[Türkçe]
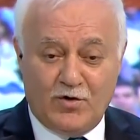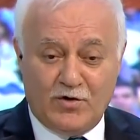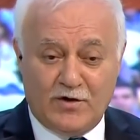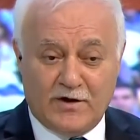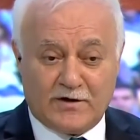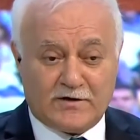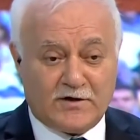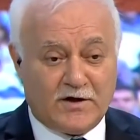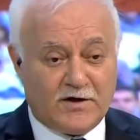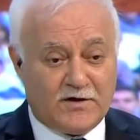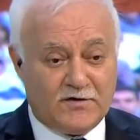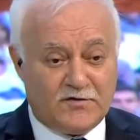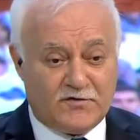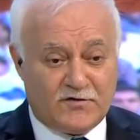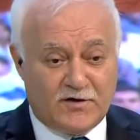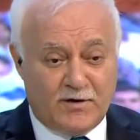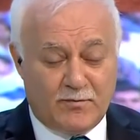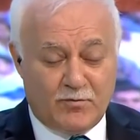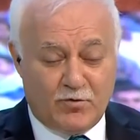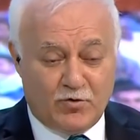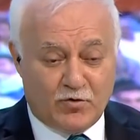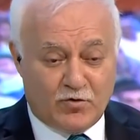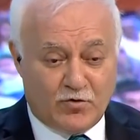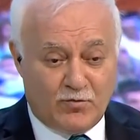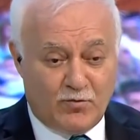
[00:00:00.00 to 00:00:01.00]
yatak
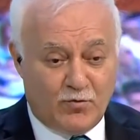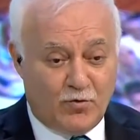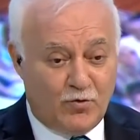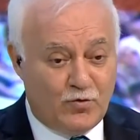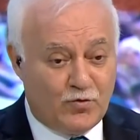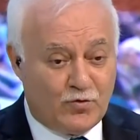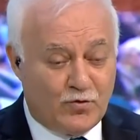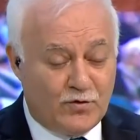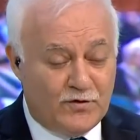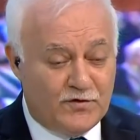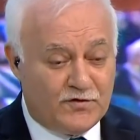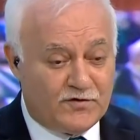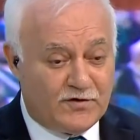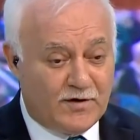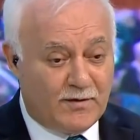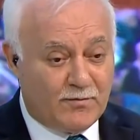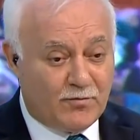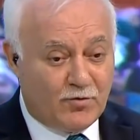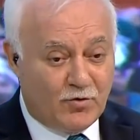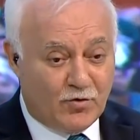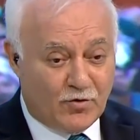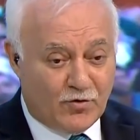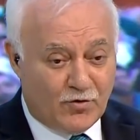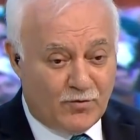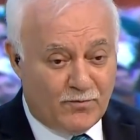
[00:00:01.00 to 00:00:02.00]
istemiyorum, uyku
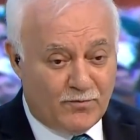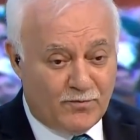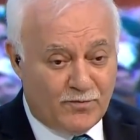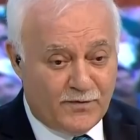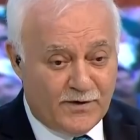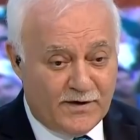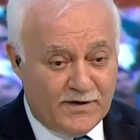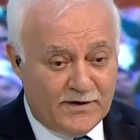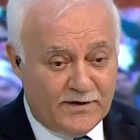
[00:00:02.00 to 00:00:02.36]
istemiyorum.